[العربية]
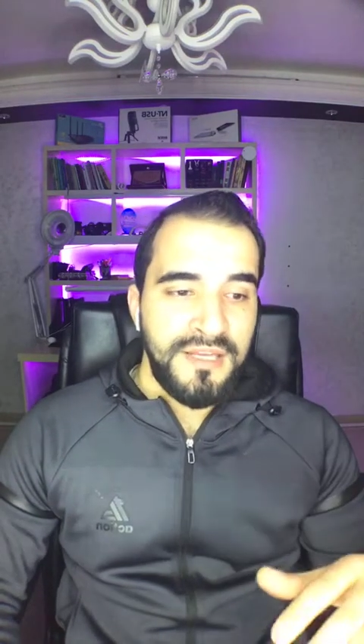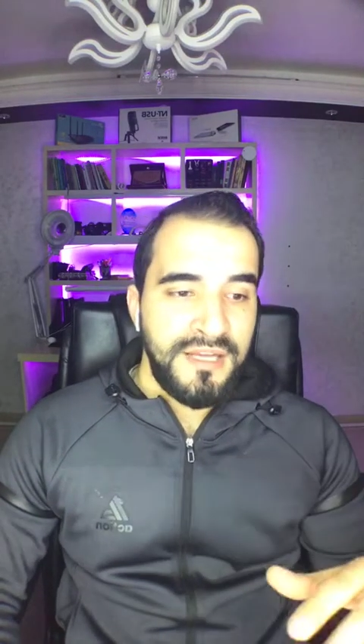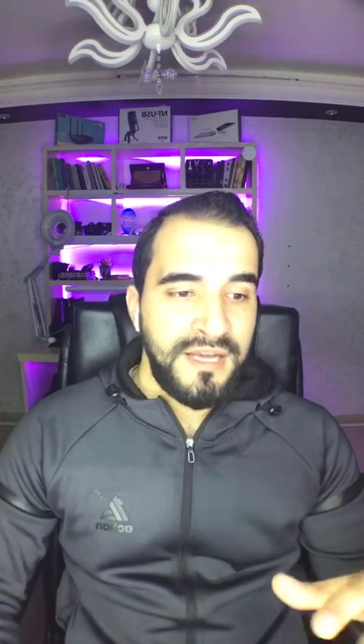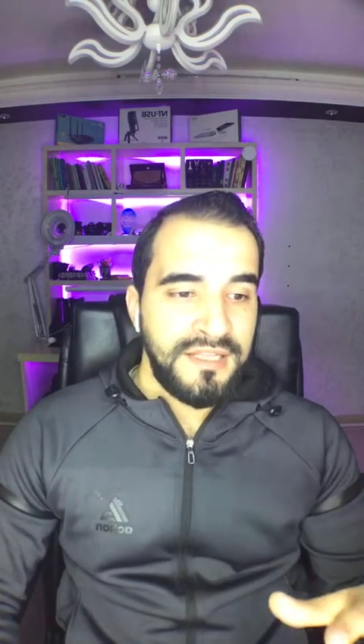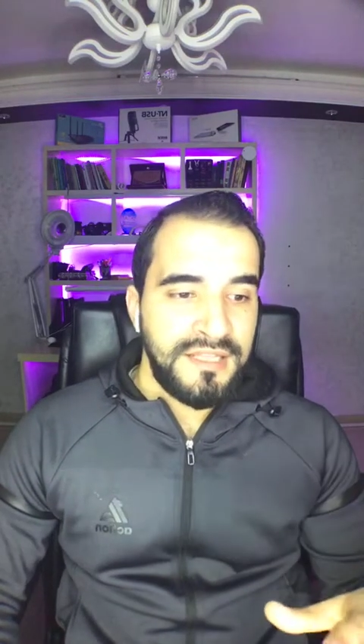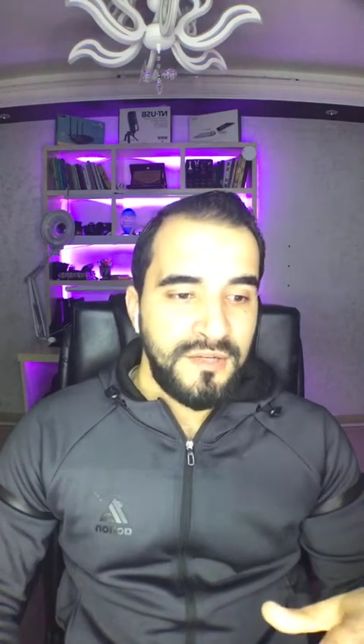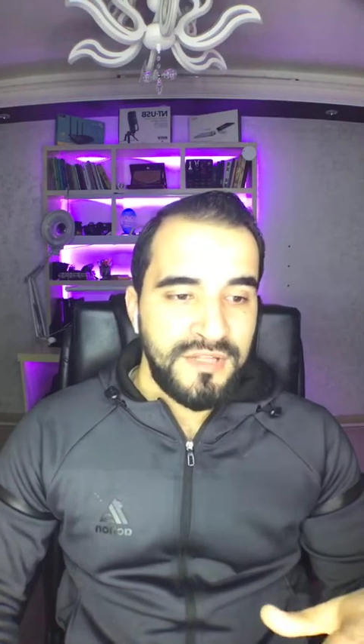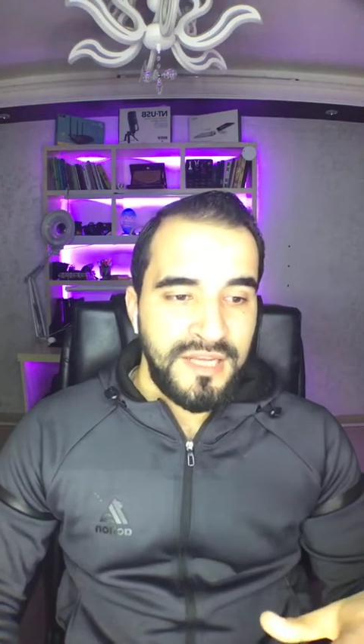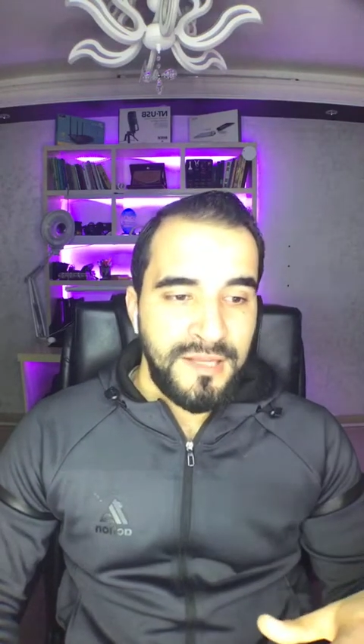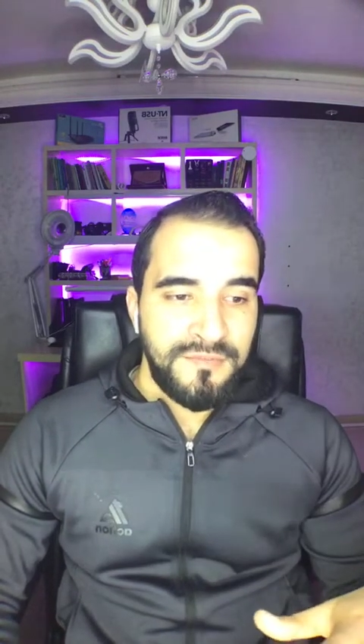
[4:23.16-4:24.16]
حتى لو
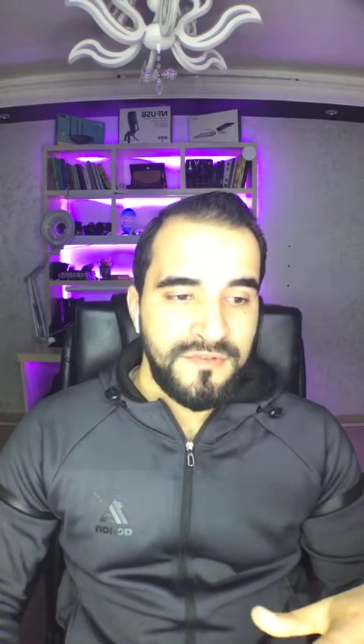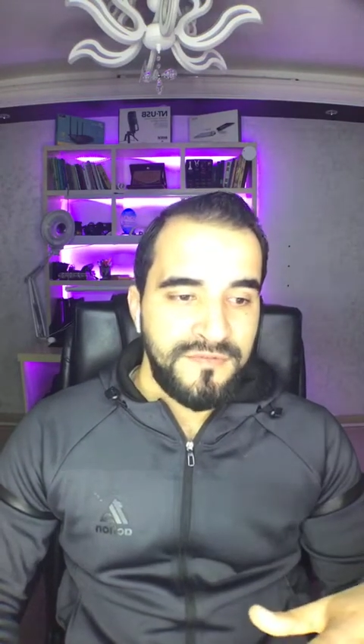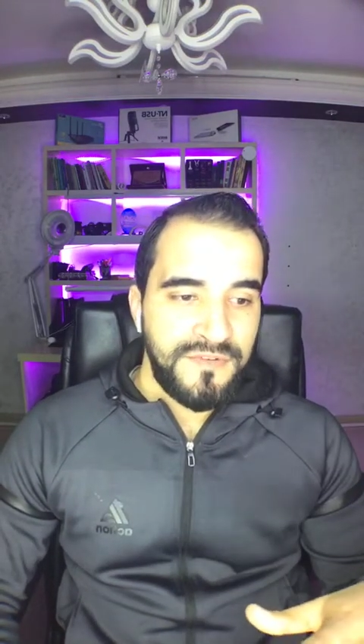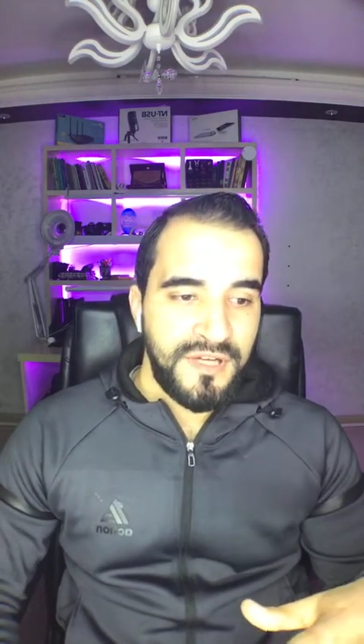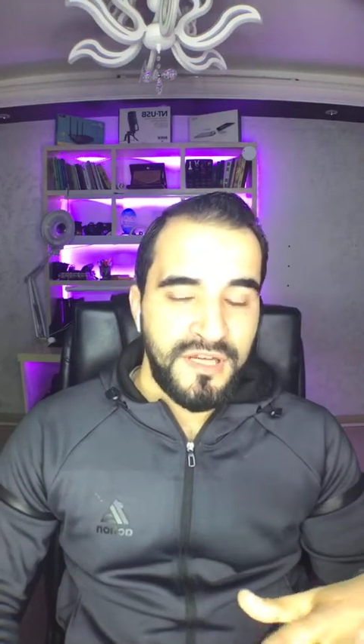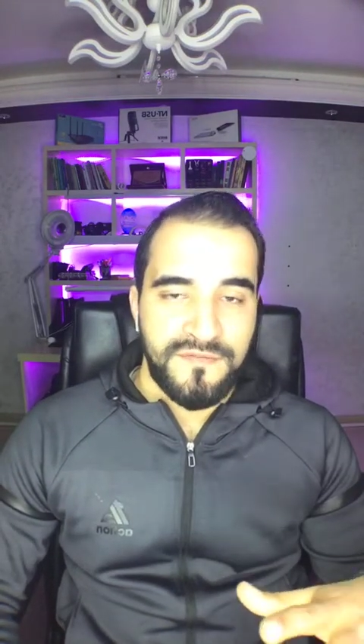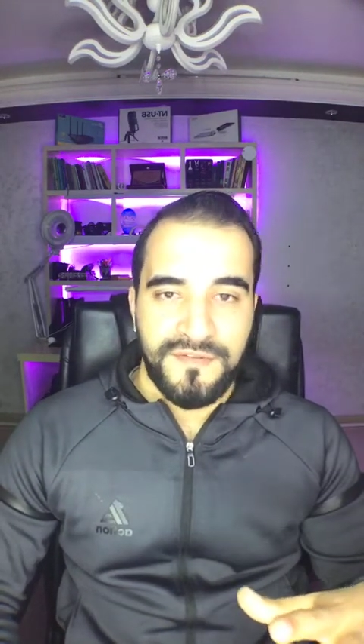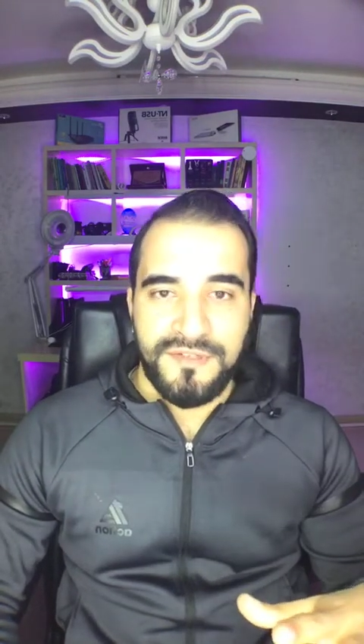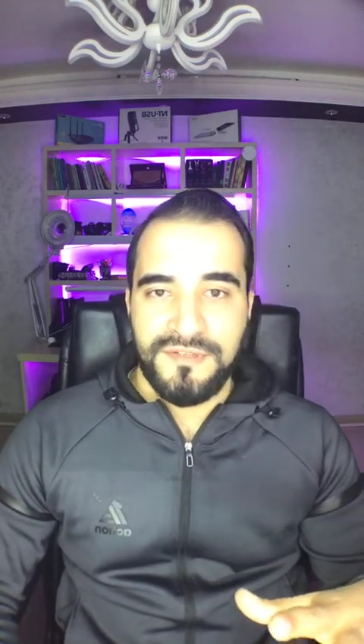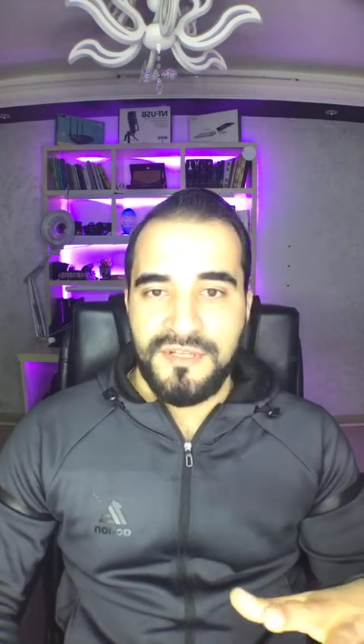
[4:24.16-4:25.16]
تعلمت في
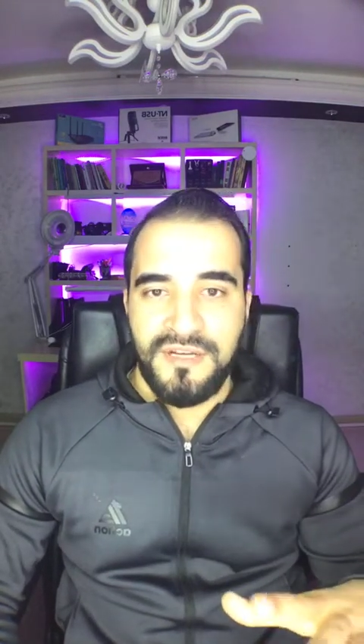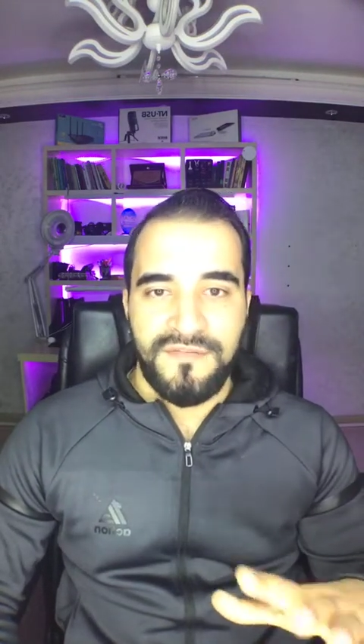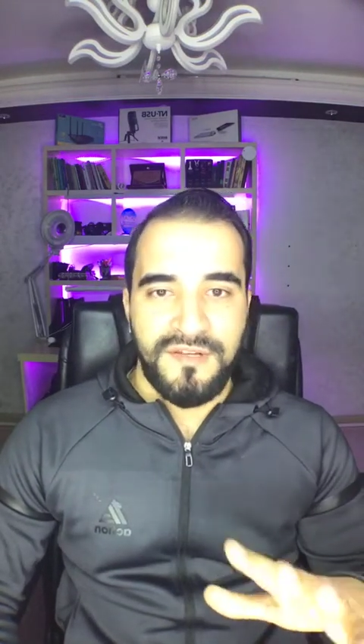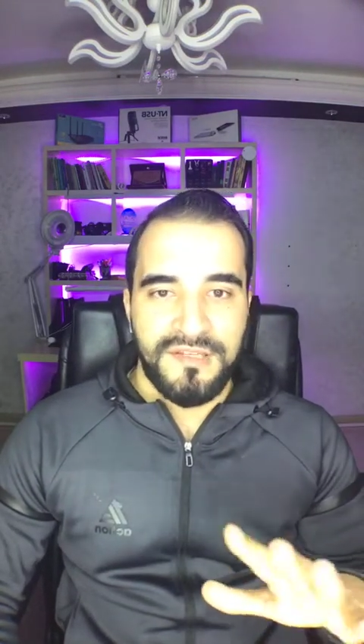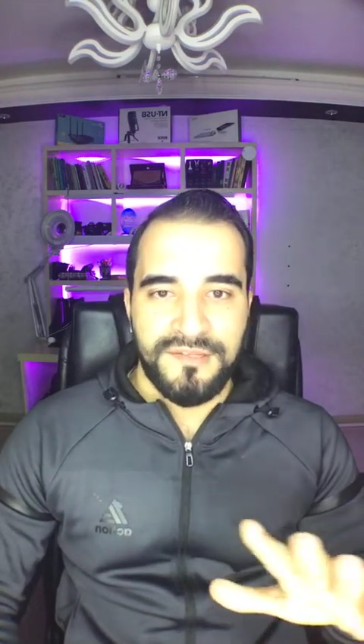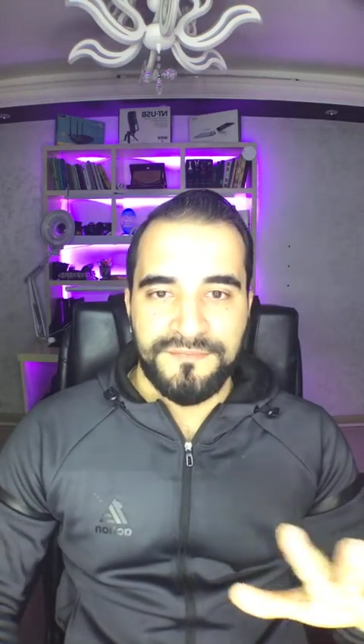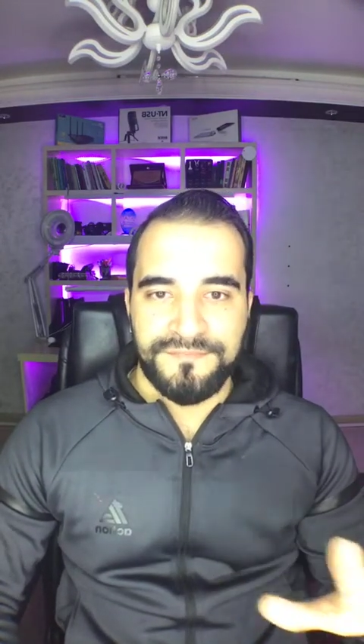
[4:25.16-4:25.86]
هارفرد على الفاضي